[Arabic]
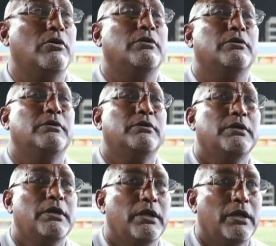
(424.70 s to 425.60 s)
ألعاب
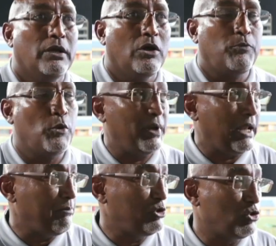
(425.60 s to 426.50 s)
القوى حيث
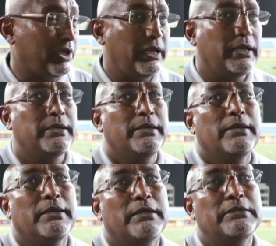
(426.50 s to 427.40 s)
يعود الفضل
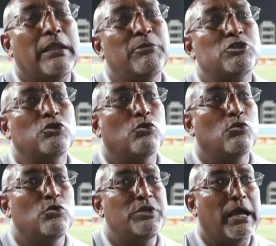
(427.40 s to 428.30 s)
الأول
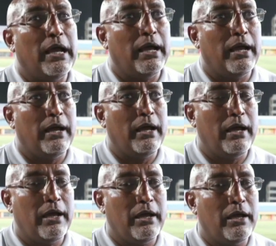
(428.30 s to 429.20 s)
الاتحاد
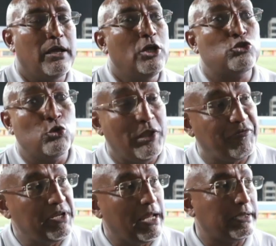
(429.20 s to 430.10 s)
الجيبوتي لألعاب
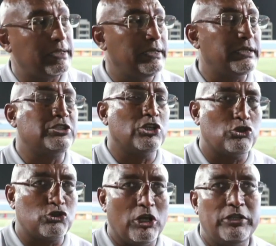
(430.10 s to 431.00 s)
القوى
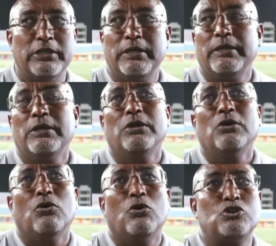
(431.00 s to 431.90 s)
وركز الوزير
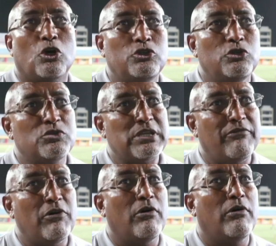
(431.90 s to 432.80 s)
على ضرورة
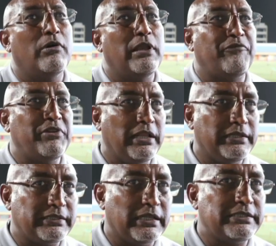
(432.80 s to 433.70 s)
ترقية أداء
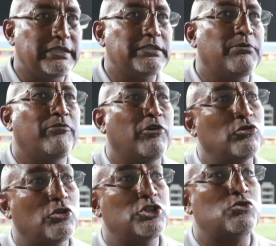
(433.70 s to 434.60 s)
العدائين من
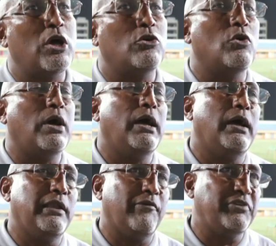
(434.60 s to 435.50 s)
مختلف الألعاب
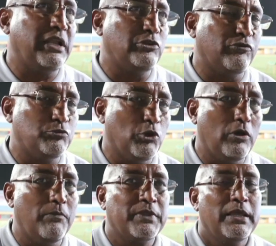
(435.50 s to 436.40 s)
الرياضية
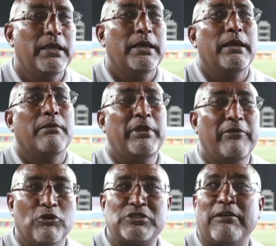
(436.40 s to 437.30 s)
وخاصة ألعاب
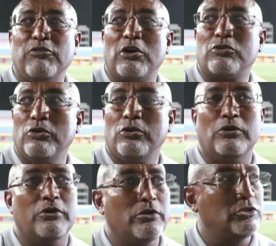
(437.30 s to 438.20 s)
القوى التي برزت
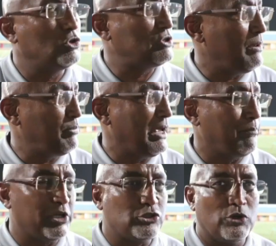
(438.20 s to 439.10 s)
فيها جمهورية
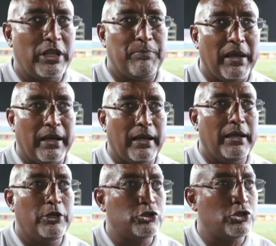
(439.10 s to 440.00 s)
جيبوتي
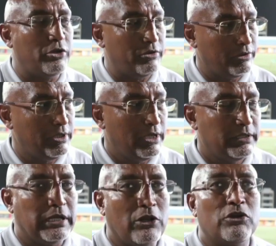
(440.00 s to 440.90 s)
مكانتها في
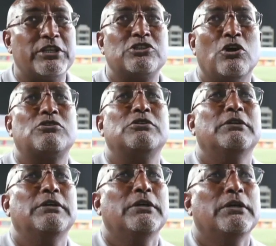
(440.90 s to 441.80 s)
المسابقات الرياضية
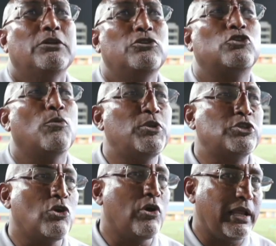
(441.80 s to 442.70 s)

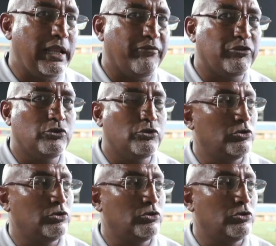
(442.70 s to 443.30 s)
الدولية